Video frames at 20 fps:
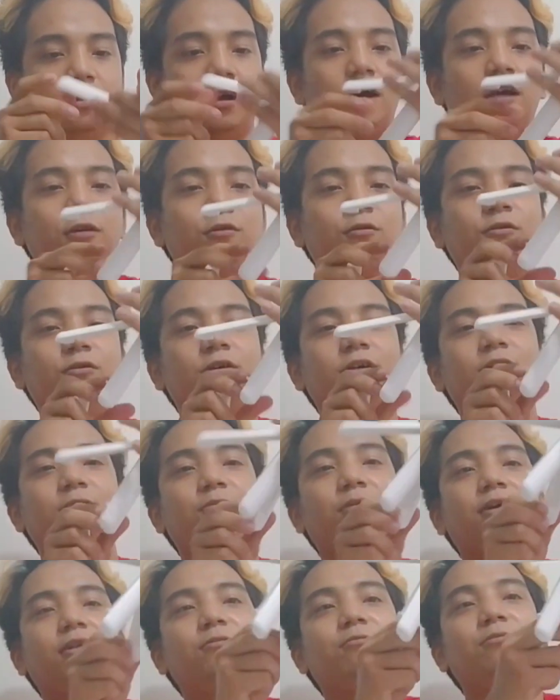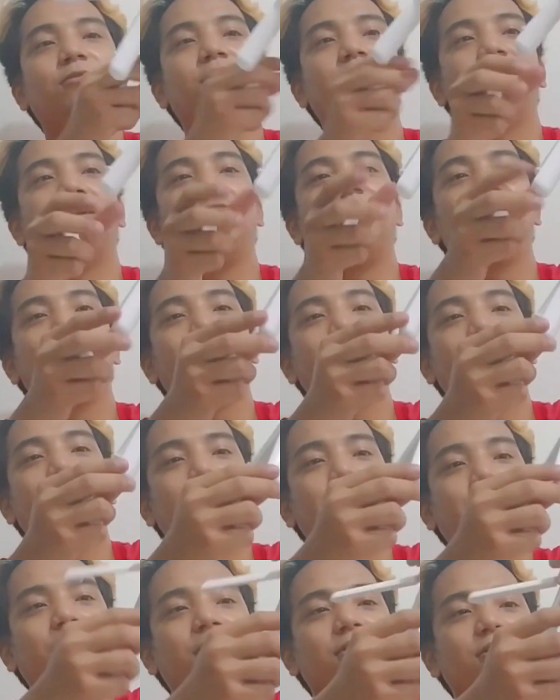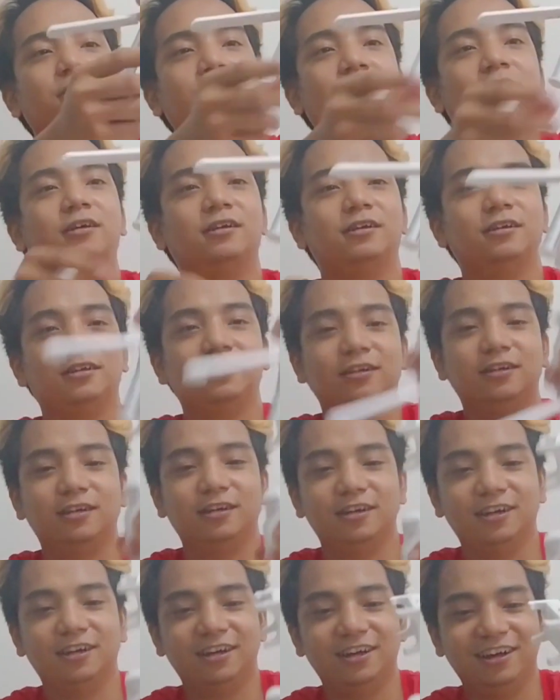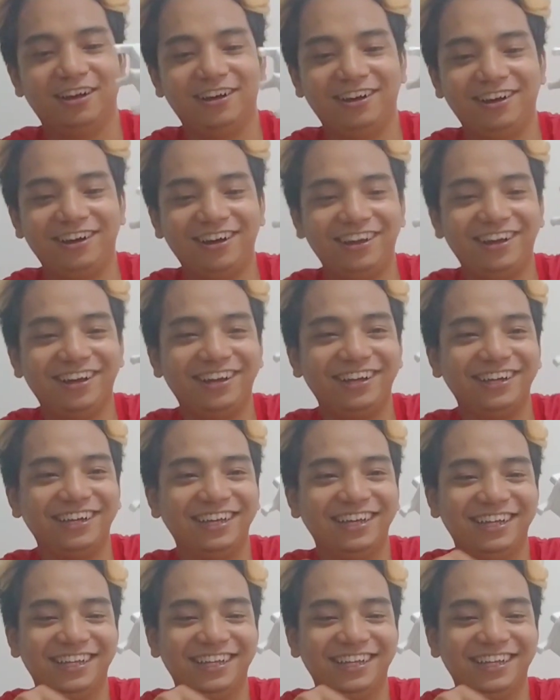Ay, okay. Meron, tripod nga pala siya. Ah!